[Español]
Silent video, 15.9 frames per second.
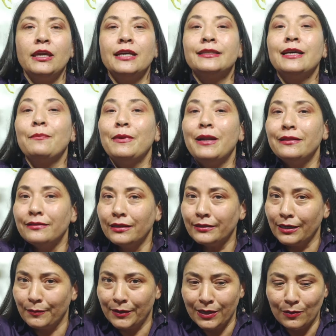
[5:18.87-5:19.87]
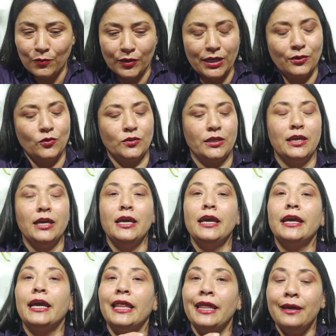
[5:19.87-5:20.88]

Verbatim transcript: y esta planta termina muriéndose. ¿Qué